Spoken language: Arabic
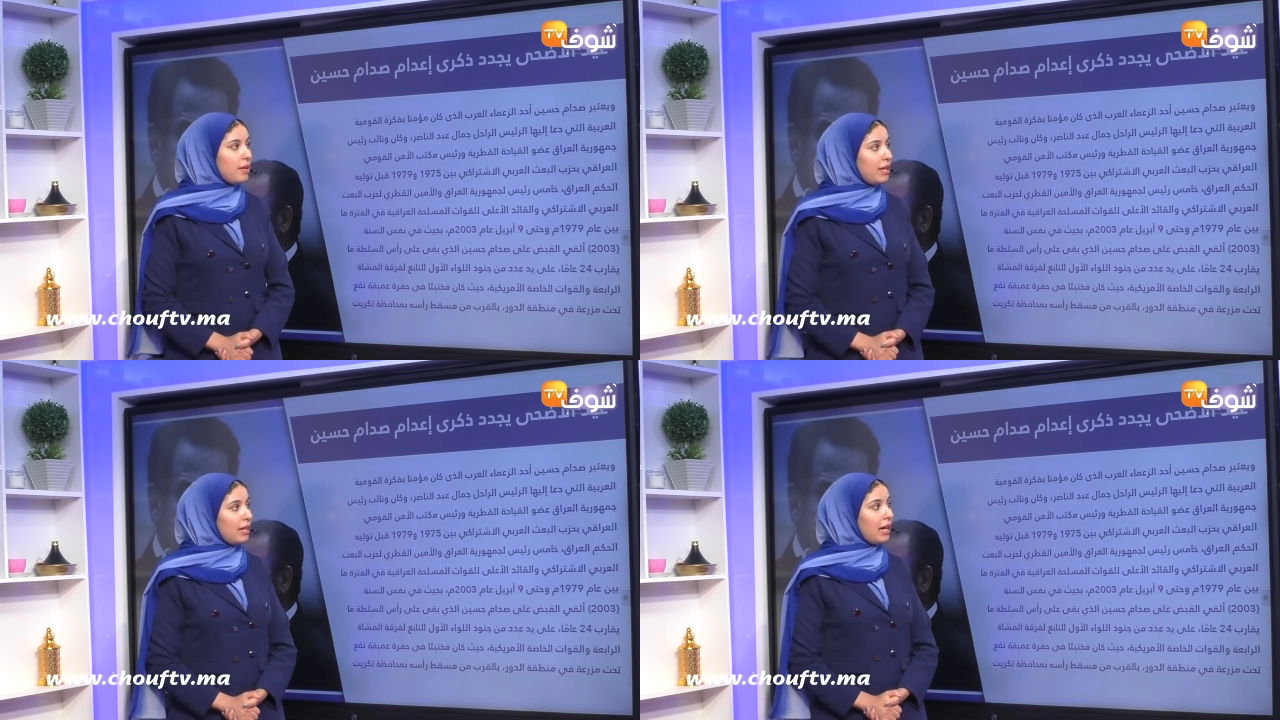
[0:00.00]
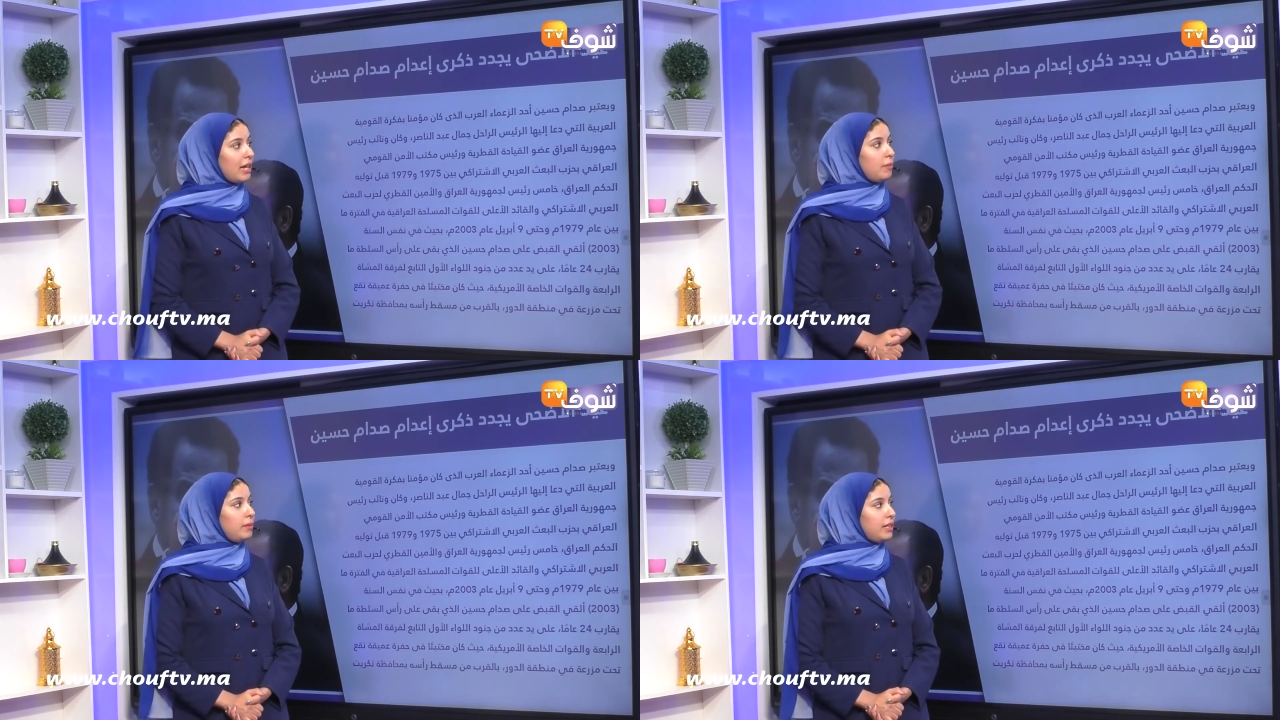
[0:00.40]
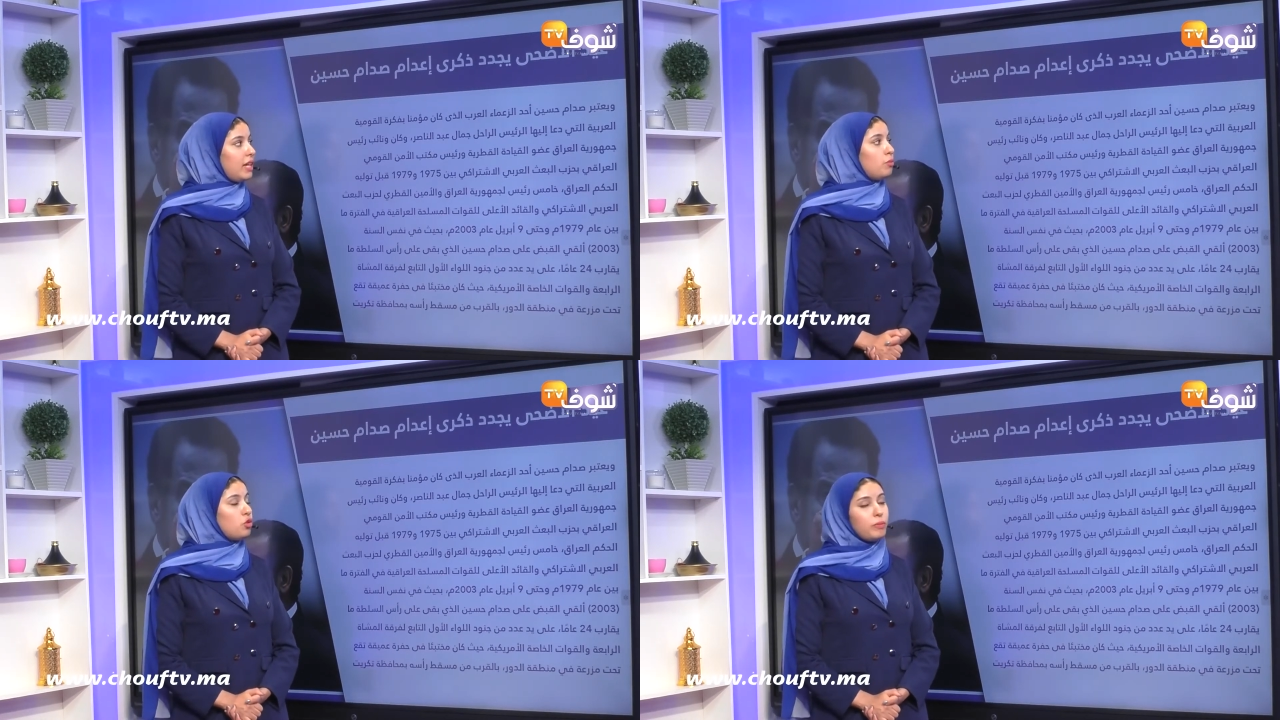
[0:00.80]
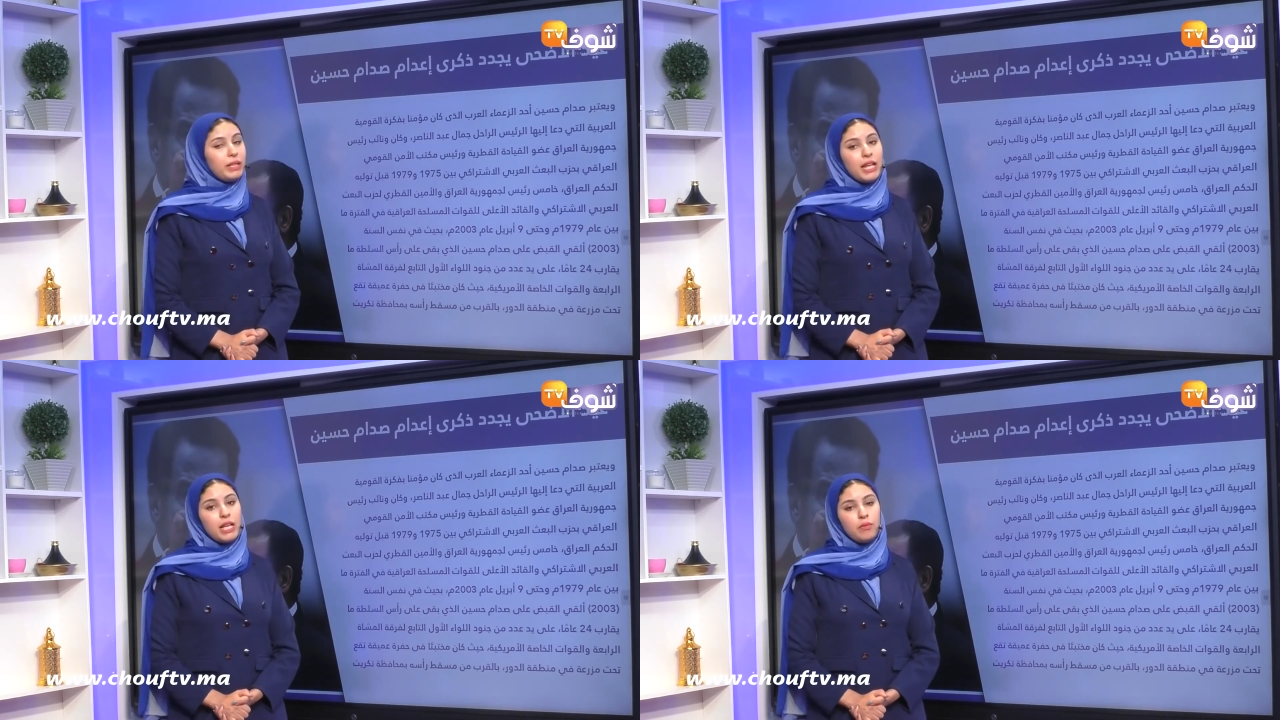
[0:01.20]
العرب اللي كان مؤمن
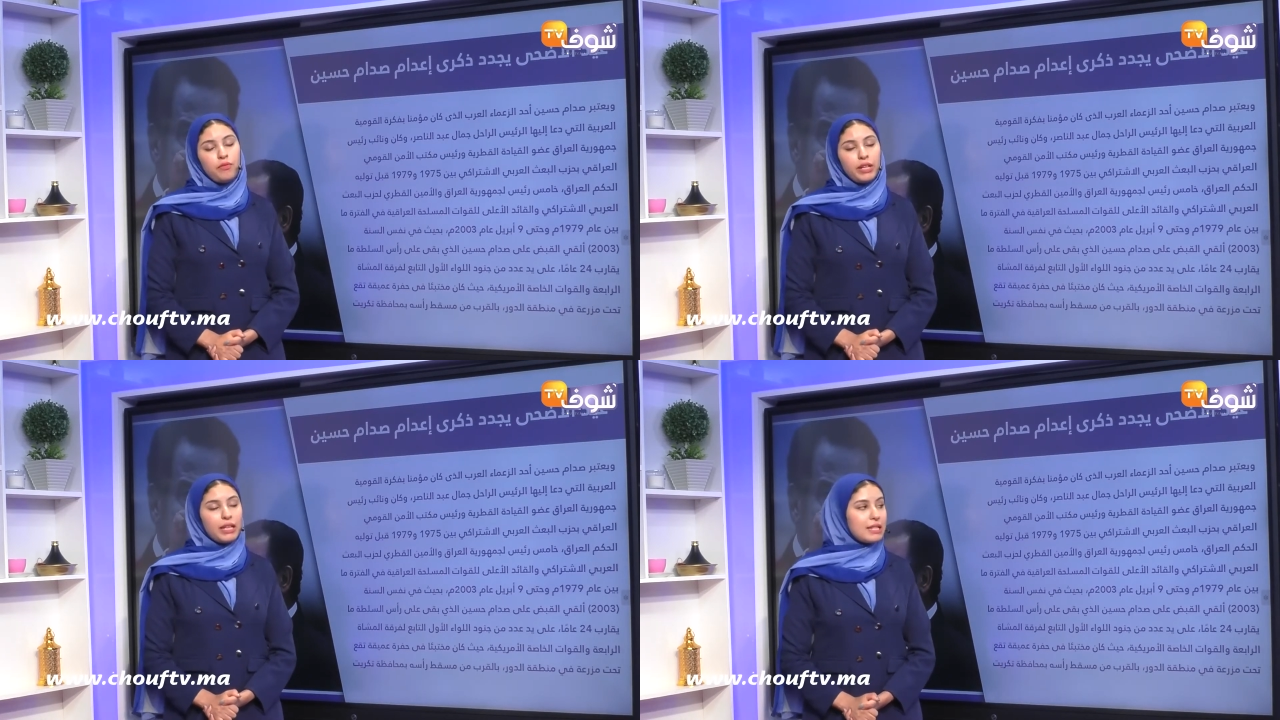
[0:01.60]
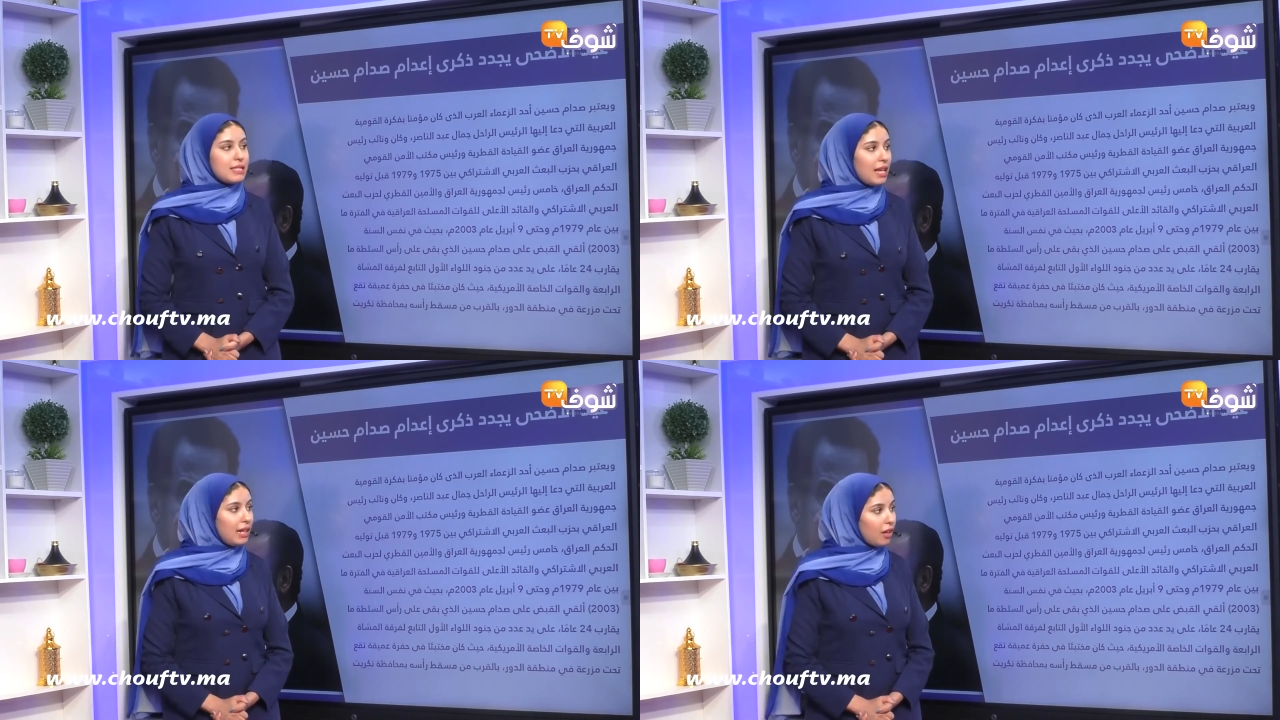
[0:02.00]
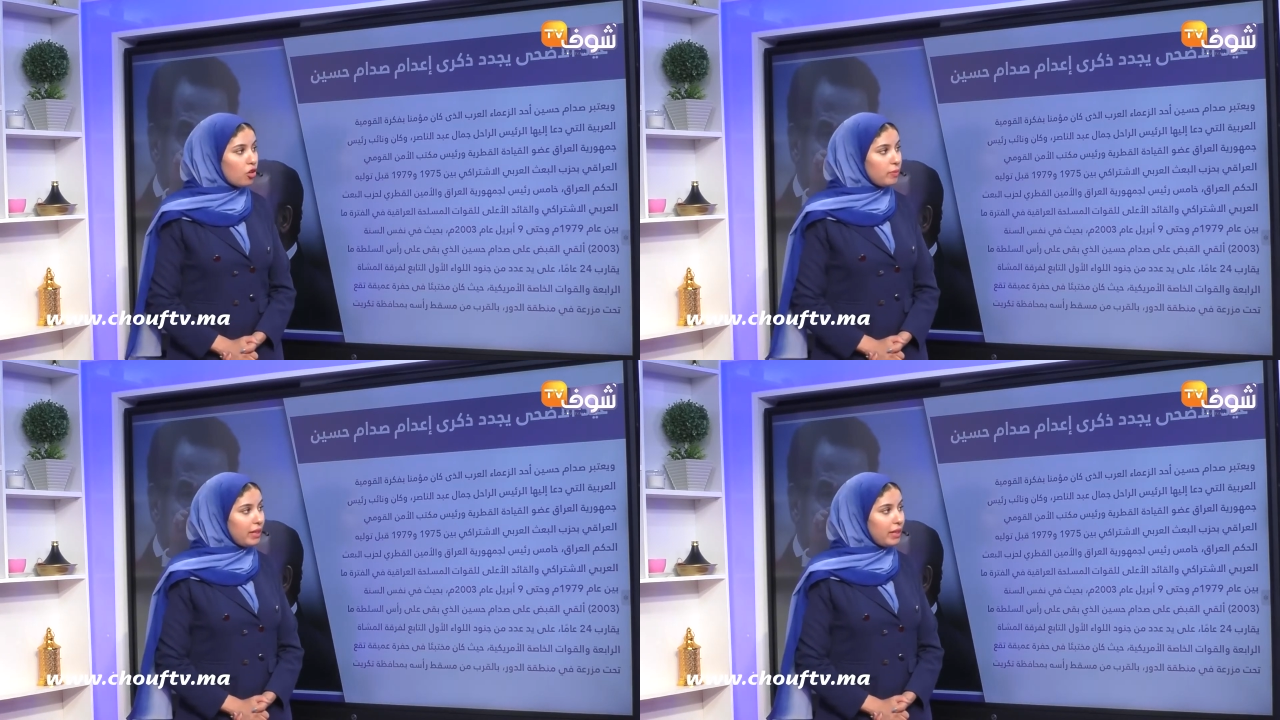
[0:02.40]
بفكرة القومية